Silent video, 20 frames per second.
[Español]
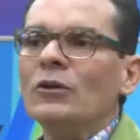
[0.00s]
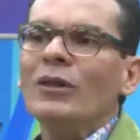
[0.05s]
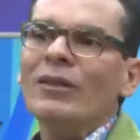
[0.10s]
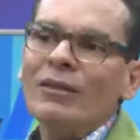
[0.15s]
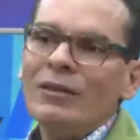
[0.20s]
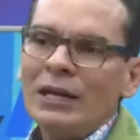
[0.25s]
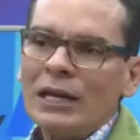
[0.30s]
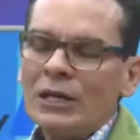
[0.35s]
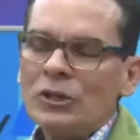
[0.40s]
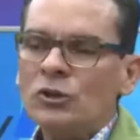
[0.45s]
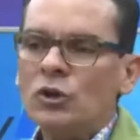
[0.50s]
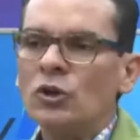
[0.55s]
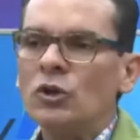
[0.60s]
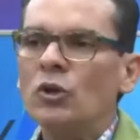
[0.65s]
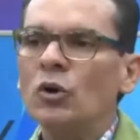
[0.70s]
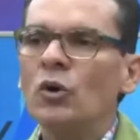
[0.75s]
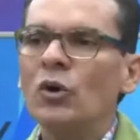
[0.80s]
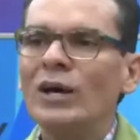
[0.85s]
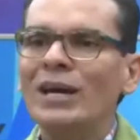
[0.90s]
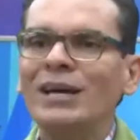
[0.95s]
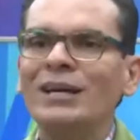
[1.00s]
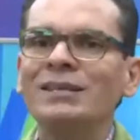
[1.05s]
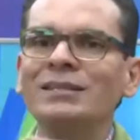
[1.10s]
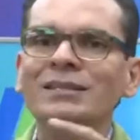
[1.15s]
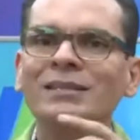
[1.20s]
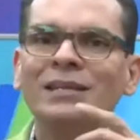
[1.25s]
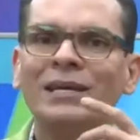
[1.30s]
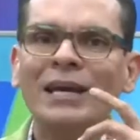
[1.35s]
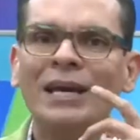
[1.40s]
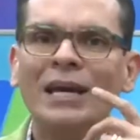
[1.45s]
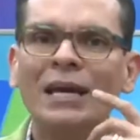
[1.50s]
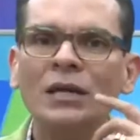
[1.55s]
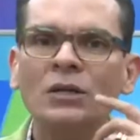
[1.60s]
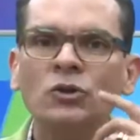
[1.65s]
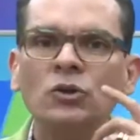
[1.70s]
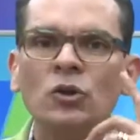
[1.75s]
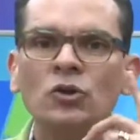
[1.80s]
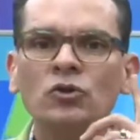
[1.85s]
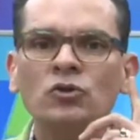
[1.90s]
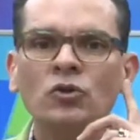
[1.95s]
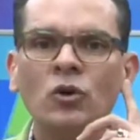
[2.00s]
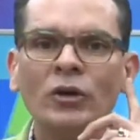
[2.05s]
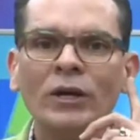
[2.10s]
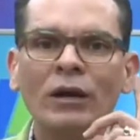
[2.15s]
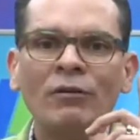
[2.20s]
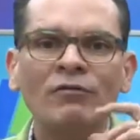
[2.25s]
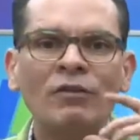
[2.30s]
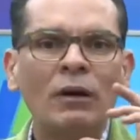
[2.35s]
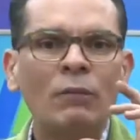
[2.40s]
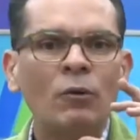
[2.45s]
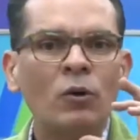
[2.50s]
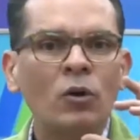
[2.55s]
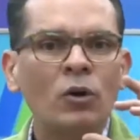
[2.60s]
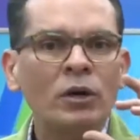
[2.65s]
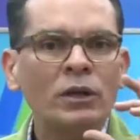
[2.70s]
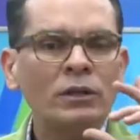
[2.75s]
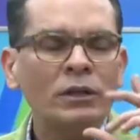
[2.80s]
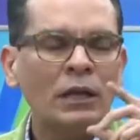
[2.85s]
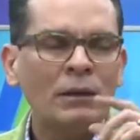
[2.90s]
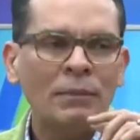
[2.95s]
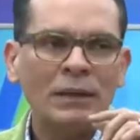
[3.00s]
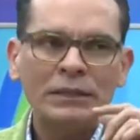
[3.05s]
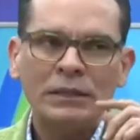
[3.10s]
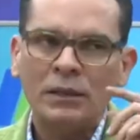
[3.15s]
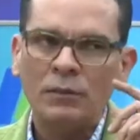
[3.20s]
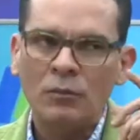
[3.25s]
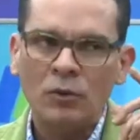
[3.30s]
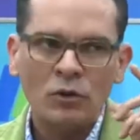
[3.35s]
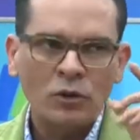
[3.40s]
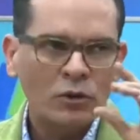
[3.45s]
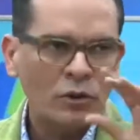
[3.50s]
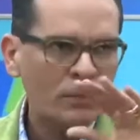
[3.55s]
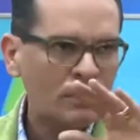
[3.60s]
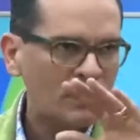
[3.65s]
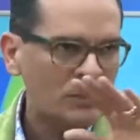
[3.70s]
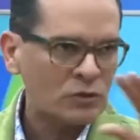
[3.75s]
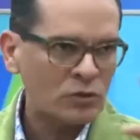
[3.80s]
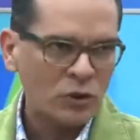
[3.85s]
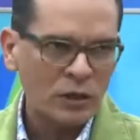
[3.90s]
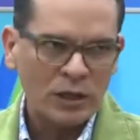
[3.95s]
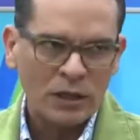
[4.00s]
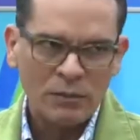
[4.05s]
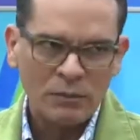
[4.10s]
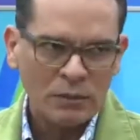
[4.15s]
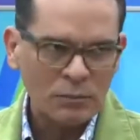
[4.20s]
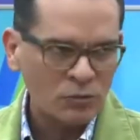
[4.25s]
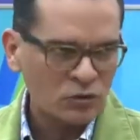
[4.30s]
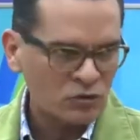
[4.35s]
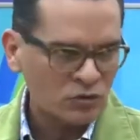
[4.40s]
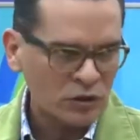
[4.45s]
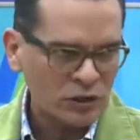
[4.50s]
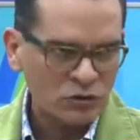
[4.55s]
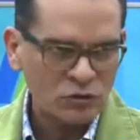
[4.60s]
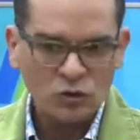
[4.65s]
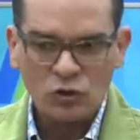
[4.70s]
de derechos, no es que yo estoy a favor del matrimonio de personas del mismo sexo.